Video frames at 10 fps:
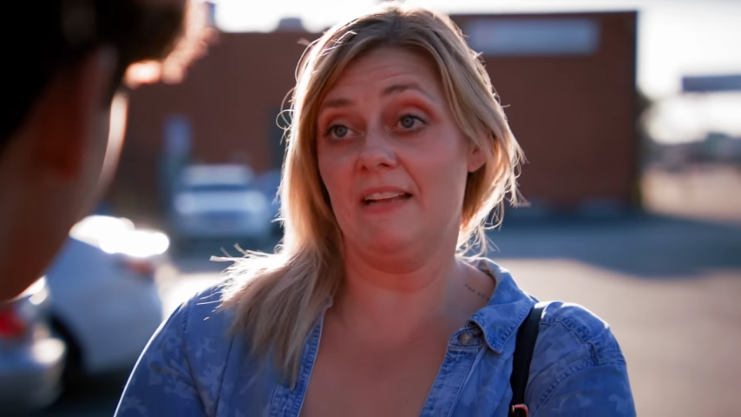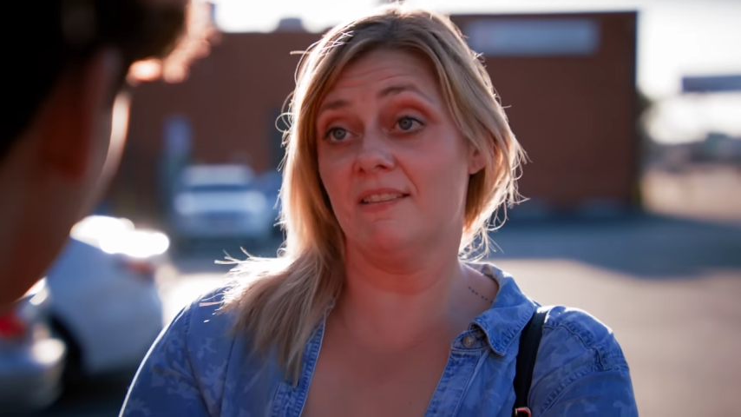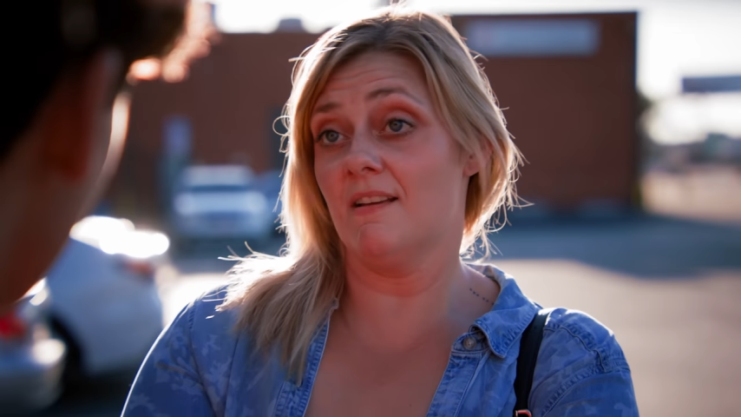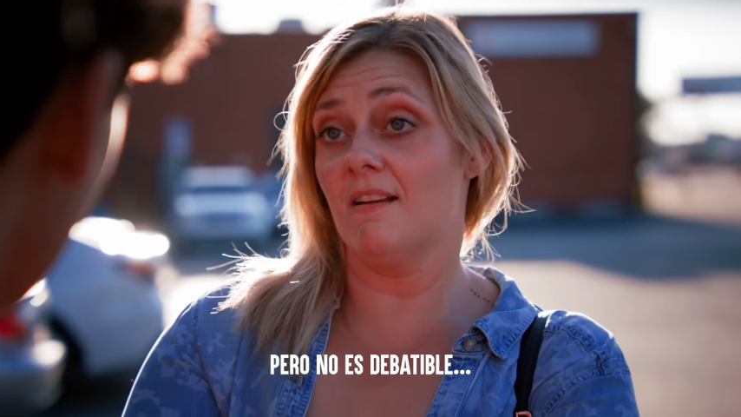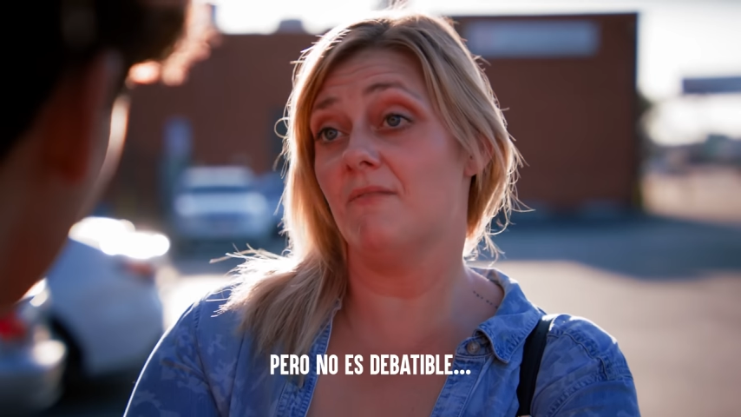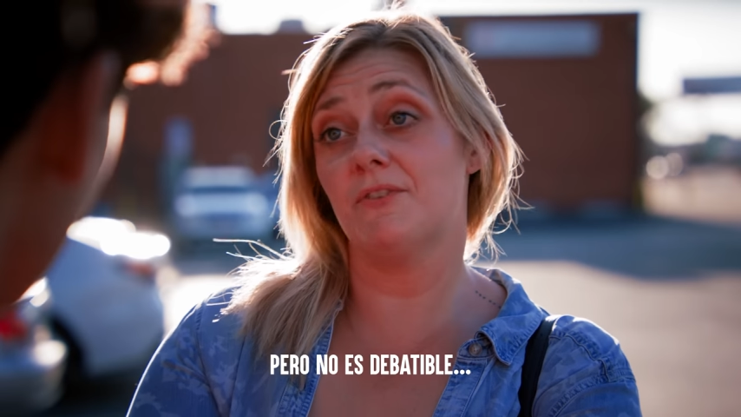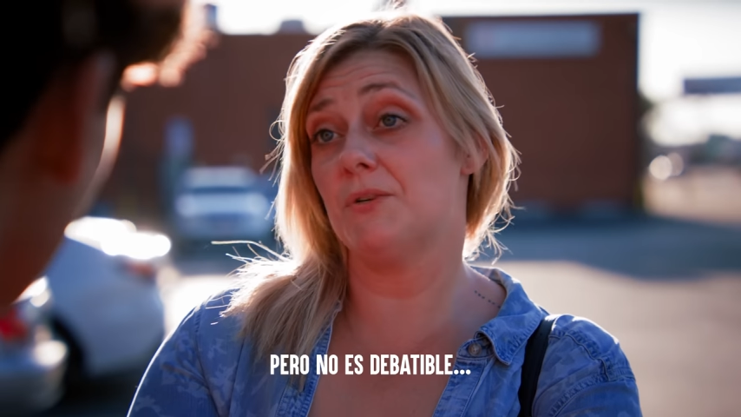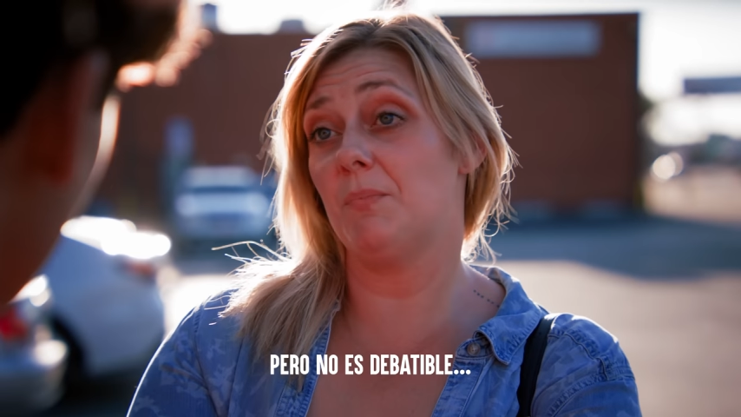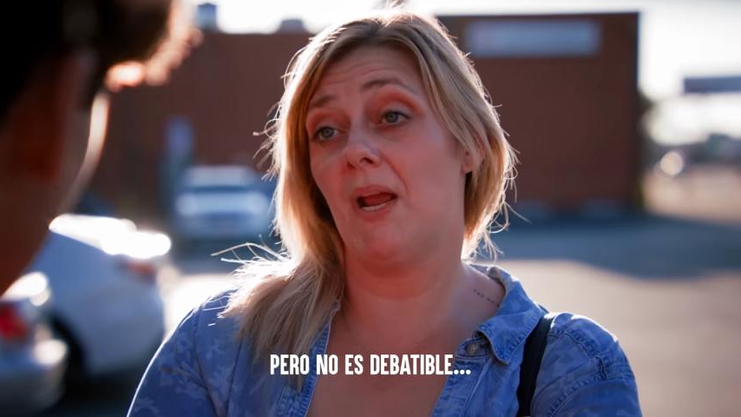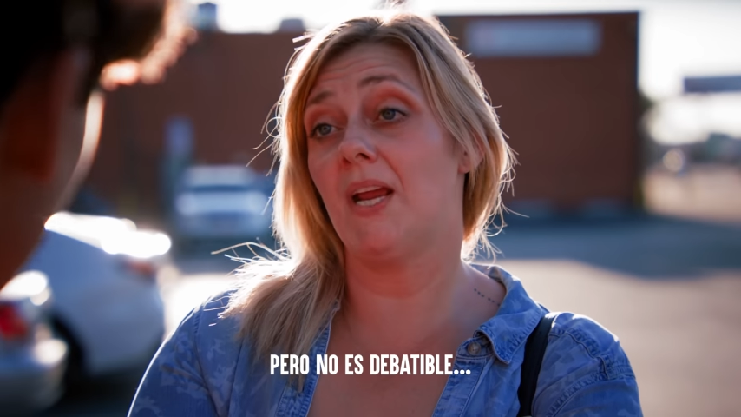Pero no es
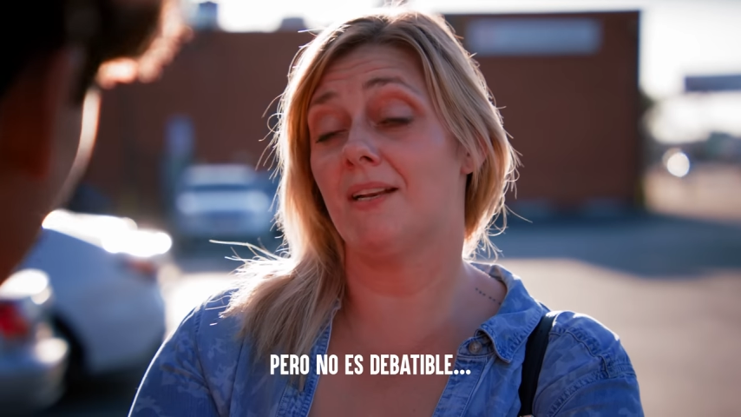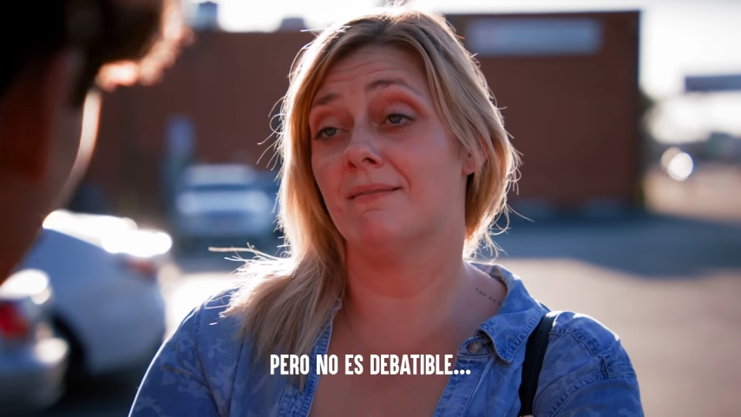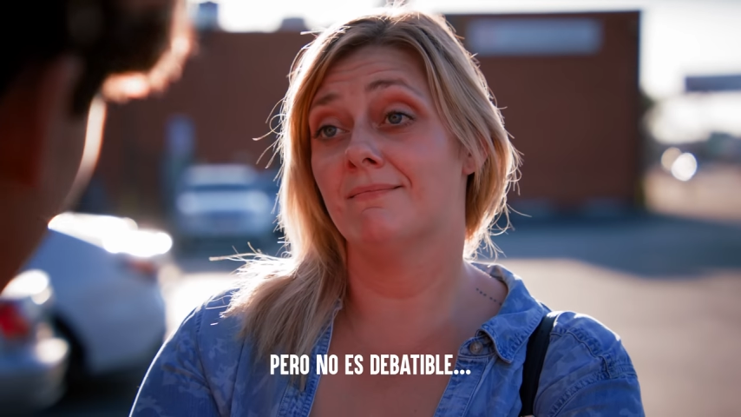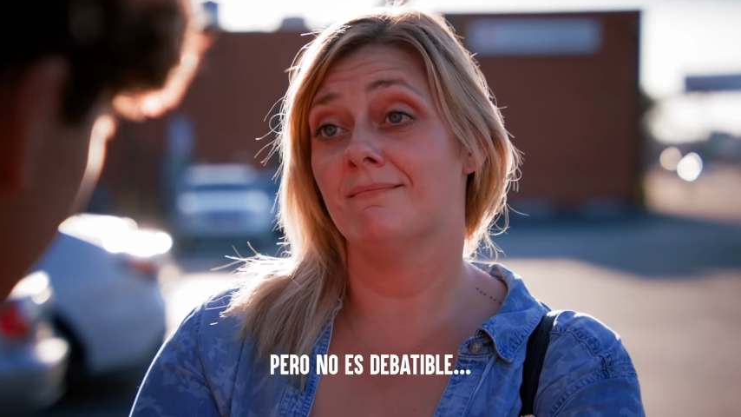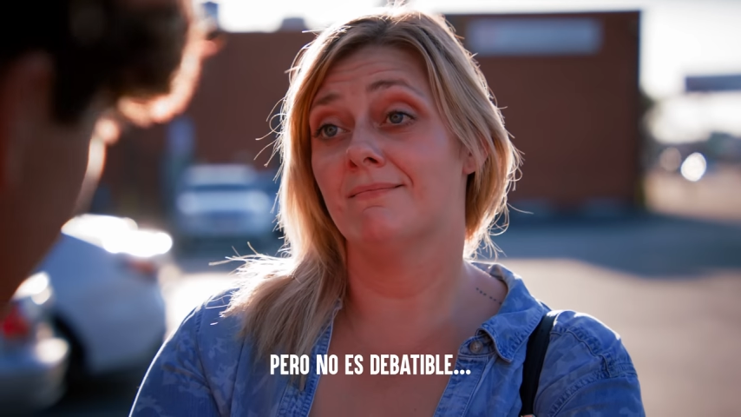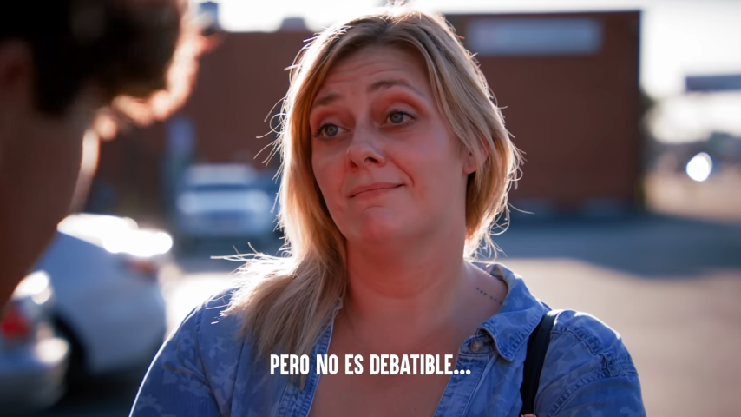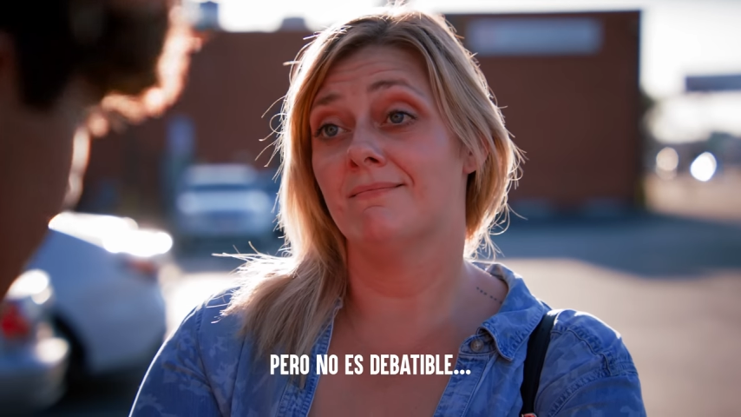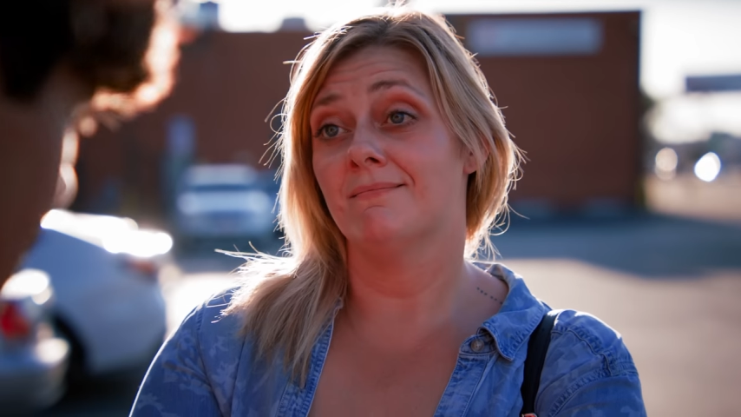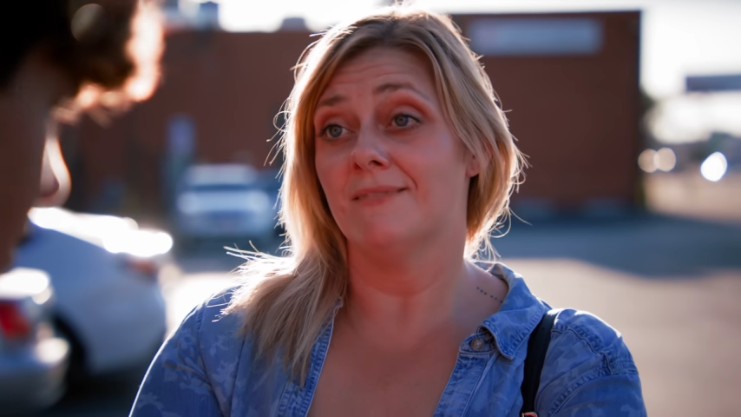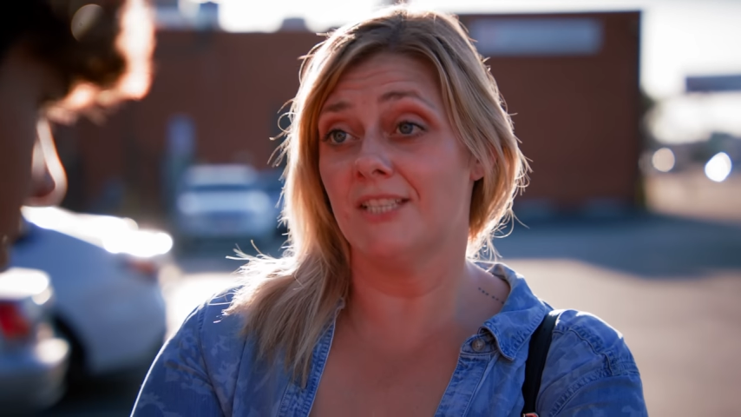debatible.
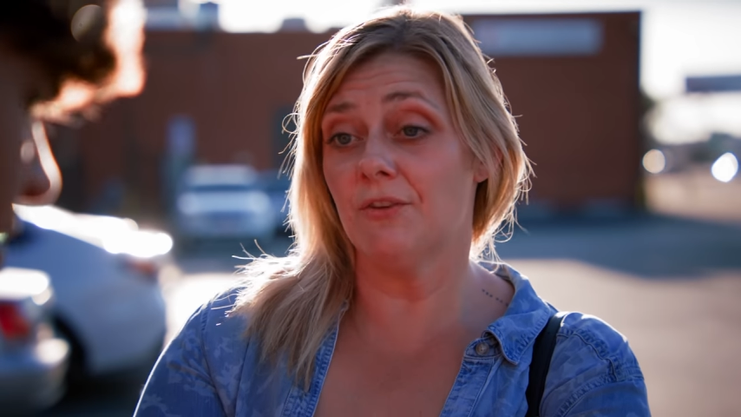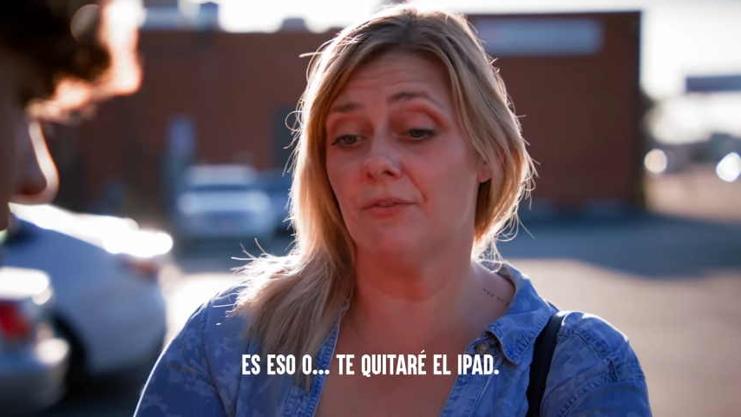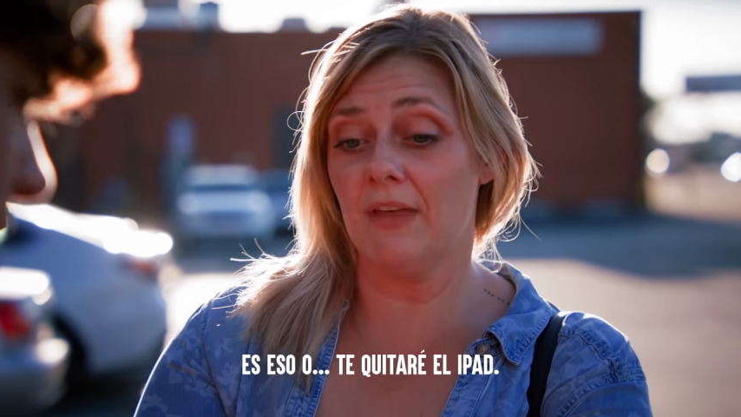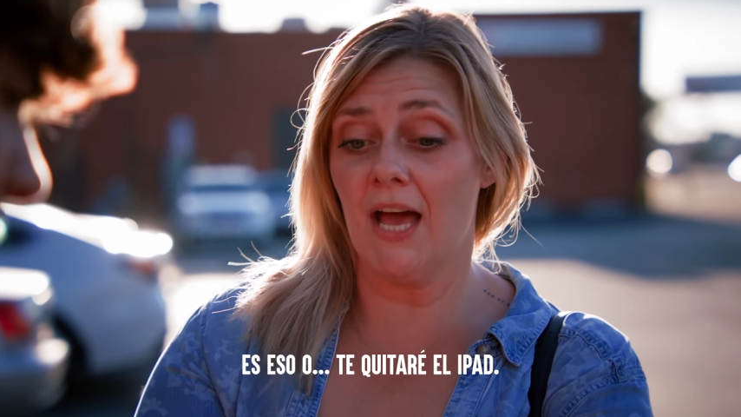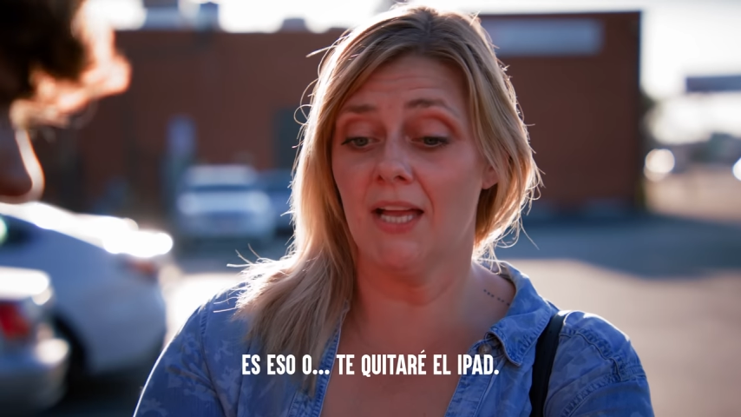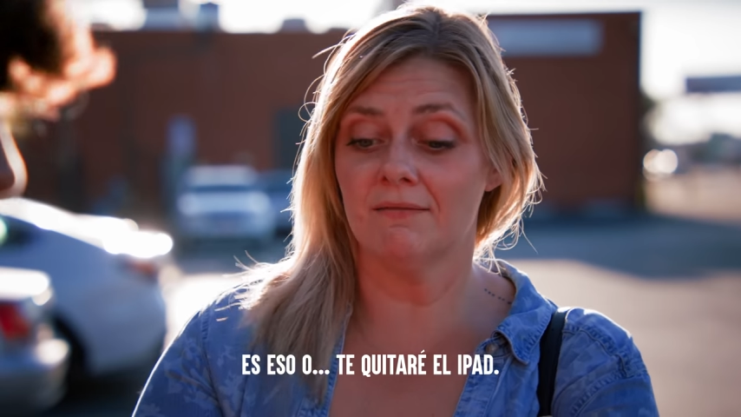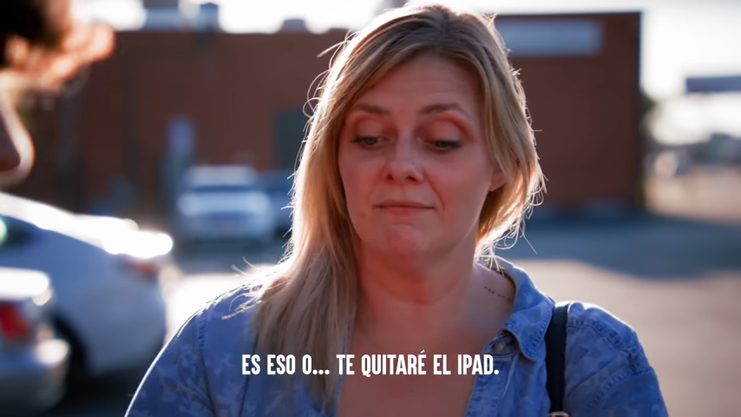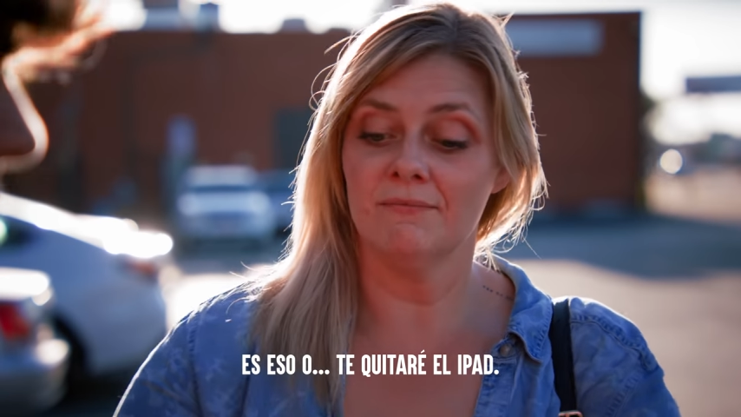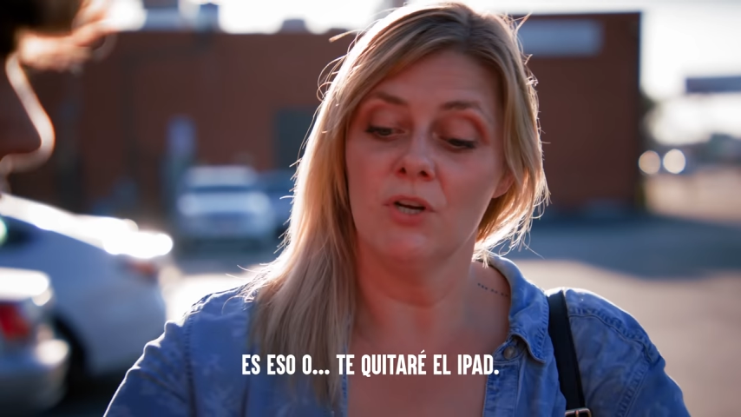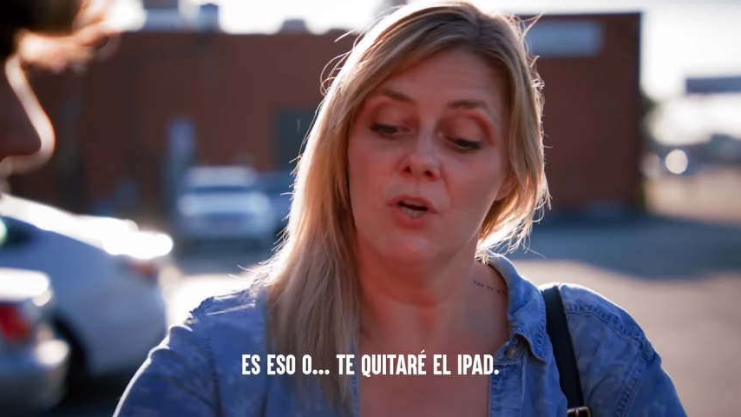¿Es eso?